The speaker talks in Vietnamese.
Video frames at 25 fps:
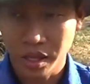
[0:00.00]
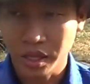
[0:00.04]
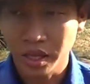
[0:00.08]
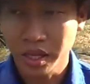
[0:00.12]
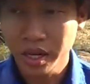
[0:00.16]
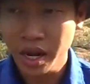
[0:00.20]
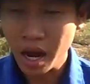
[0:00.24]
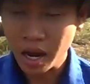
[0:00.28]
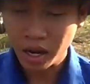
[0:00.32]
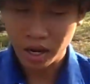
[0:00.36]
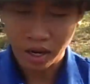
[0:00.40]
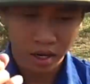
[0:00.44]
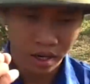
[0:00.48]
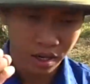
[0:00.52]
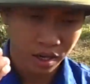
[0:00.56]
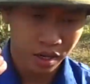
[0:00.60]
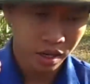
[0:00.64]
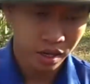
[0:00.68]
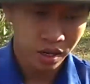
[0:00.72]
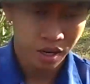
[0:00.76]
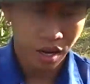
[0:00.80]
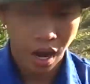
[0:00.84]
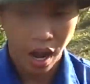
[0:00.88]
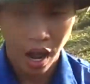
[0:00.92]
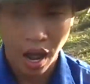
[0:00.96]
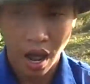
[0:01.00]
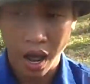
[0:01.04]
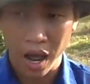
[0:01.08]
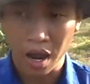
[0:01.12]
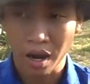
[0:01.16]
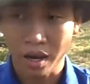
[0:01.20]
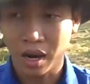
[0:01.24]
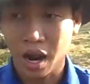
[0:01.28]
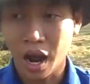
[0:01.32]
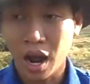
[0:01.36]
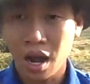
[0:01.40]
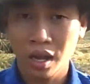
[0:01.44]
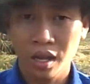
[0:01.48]
thì thứ nhất
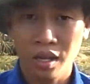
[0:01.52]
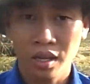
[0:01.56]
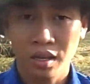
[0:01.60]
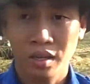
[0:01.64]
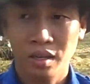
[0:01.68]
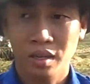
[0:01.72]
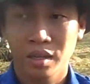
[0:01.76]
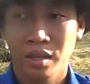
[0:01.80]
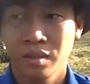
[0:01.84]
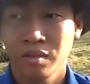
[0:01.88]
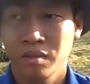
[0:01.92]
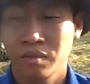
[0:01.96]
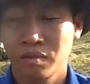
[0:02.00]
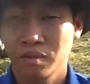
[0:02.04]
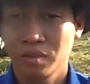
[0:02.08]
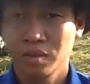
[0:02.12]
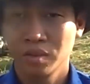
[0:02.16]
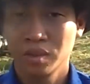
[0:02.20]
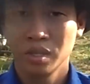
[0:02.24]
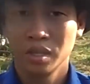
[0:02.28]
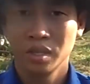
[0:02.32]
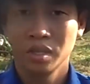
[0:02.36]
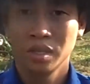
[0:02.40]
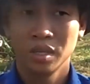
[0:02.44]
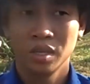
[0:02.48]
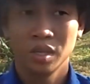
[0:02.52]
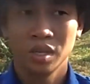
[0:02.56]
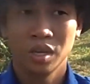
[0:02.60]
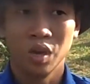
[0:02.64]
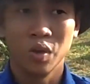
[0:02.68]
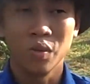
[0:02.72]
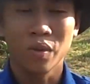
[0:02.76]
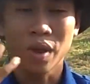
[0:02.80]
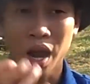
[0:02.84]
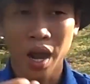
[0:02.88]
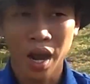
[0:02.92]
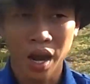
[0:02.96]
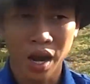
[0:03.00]
là rác
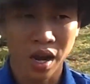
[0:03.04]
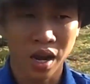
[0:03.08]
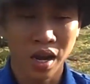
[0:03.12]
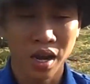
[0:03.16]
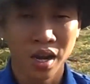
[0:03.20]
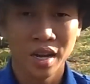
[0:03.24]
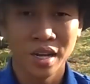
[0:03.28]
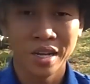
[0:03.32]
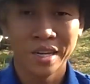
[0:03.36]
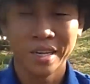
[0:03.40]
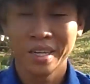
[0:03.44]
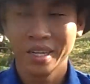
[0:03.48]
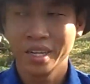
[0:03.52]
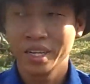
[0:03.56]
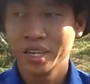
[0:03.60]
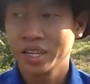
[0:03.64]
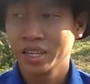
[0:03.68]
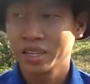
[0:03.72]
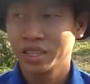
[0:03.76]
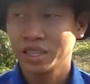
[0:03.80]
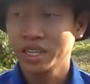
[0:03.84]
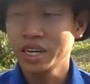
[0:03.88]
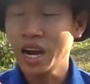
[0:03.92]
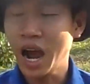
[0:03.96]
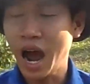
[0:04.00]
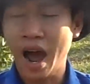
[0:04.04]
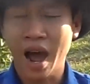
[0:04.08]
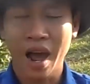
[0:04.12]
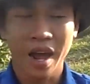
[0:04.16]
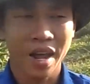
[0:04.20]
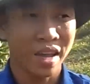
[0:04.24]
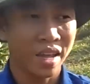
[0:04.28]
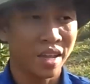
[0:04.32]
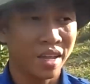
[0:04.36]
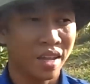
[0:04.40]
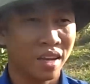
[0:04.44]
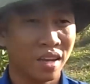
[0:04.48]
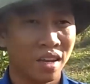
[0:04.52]
hữu cơ thứ
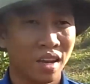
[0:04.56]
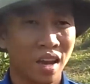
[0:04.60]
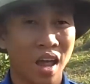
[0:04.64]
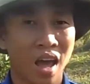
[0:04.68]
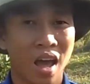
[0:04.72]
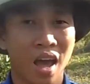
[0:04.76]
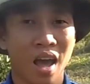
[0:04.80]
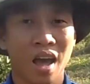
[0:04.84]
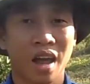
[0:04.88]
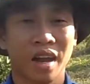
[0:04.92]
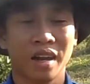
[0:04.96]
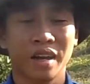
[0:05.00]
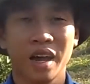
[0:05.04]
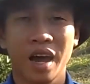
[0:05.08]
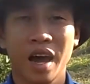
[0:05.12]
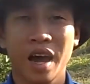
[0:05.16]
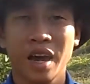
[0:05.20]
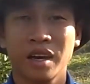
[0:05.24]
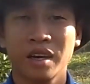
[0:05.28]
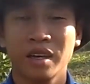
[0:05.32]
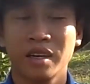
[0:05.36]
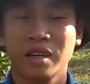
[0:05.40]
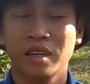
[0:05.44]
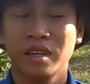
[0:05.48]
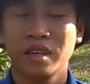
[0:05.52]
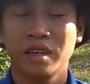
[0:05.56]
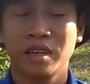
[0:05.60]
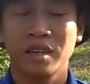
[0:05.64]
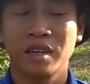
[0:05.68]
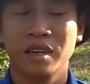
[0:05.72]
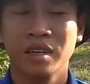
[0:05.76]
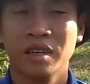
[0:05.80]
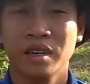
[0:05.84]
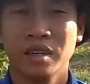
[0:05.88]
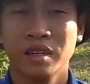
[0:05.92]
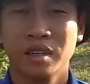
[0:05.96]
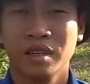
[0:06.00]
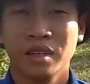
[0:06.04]
hai là rác
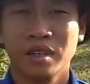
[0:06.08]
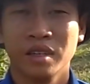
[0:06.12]
uh,